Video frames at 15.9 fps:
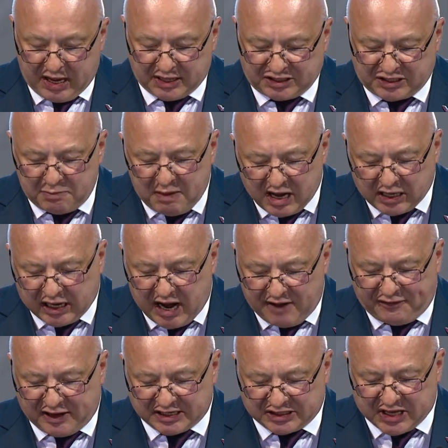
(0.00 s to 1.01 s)

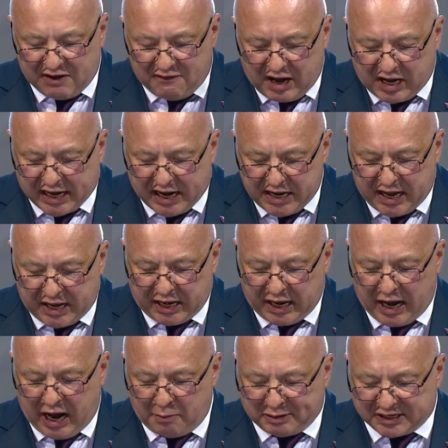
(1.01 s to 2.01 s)
Демография,
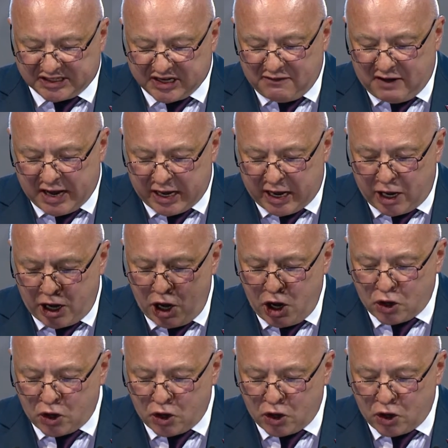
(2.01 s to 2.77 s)
здравоохранение, образование,